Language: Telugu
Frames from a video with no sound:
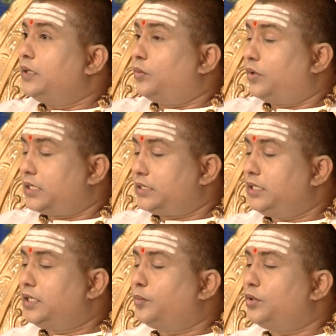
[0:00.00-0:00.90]
ఒక
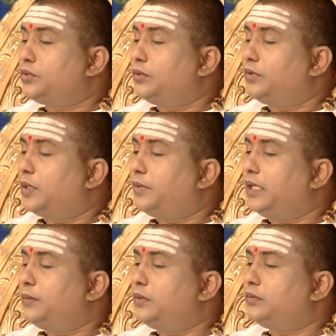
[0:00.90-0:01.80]
సిద్ధ పురుషుడు ఉన్నప్పుడు
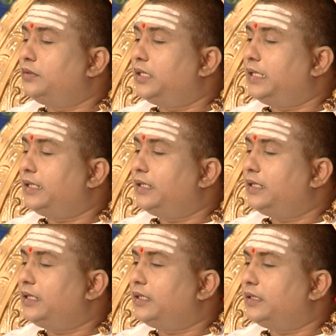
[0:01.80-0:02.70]
ఏమవుతుందంటే
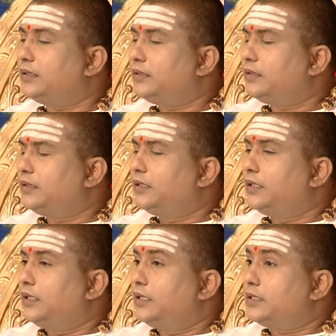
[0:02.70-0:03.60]

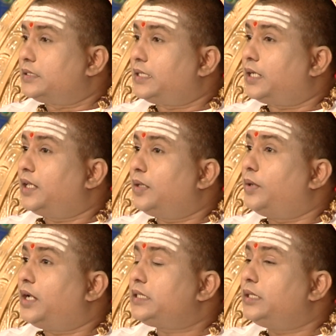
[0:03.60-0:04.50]
సకల
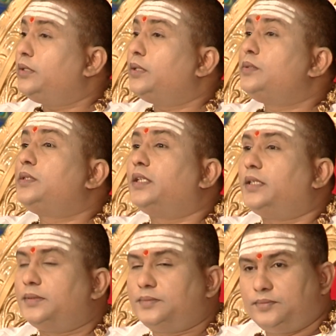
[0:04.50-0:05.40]
భాషలు తెలుస్తాయి
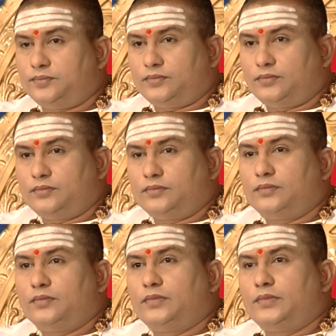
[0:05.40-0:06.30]

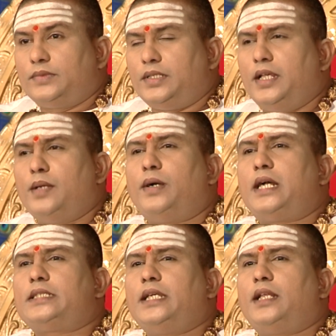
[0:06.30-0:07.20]
ఏ భాష
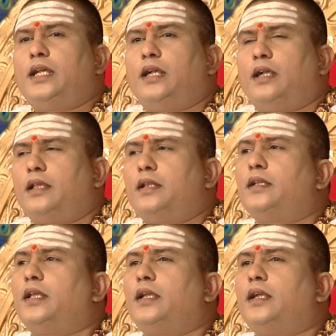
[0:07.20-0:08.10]
అయినా
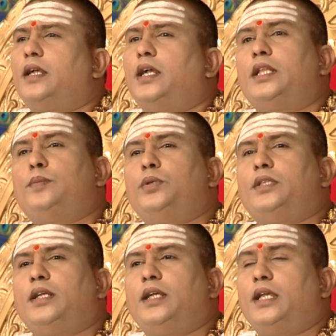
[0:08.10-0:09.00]
అనర్ఘలంగా
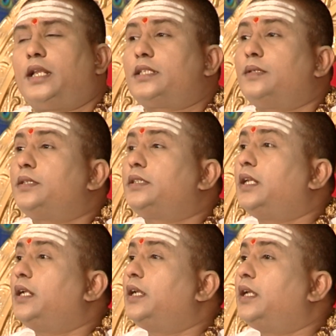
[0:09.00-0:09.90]
అద్భుతంగా
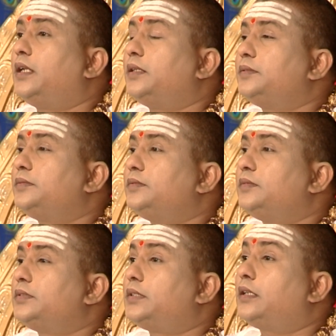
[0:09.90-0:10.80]
రసవత్తరంగా
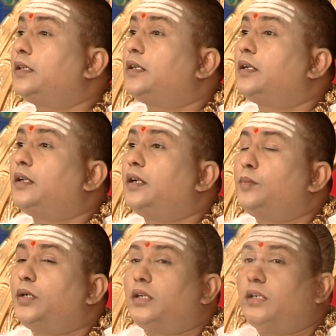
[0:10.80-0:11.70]
చక్కగా
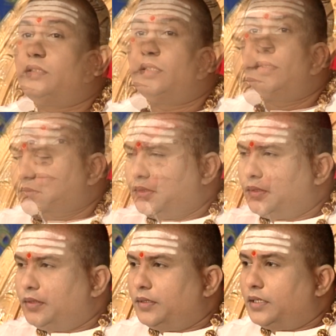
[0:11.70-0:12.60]
మాట్లాడతాడు
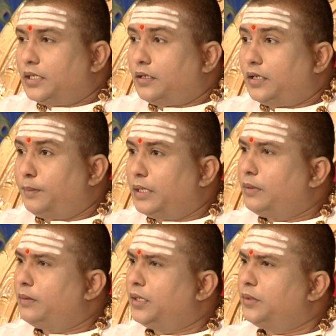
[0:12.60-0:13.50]
కానీ
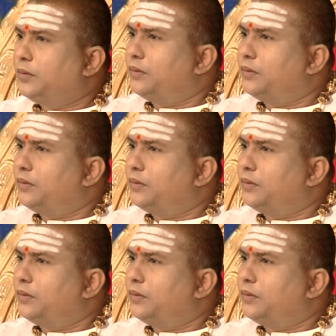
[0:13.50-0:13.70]
బాబావారు